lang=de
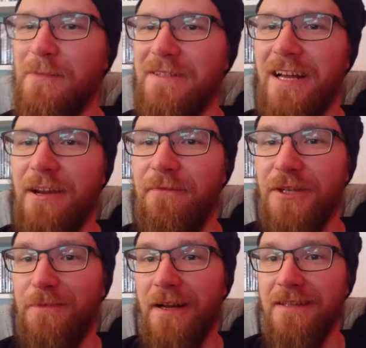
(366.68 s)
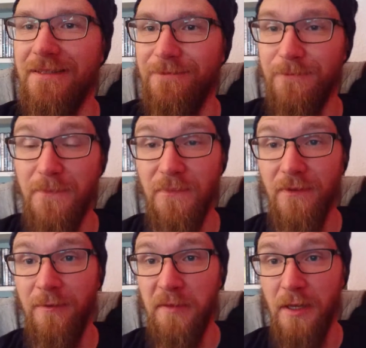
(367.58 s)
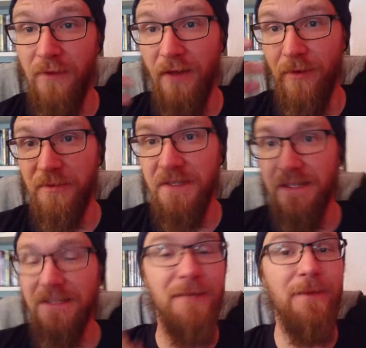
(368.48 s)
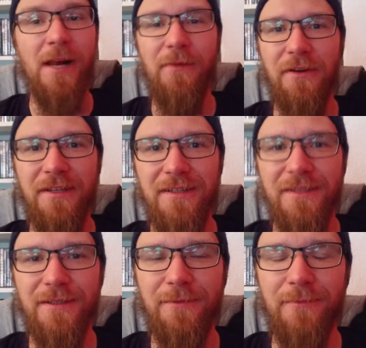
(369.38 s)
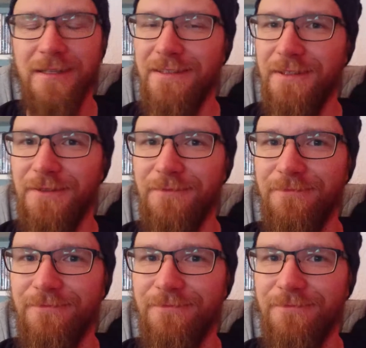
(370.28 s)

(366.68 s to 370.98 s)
Bis dahin viel Spaß. Über auf Alpha Presents. Ich bin Alpha und ich präsentierte.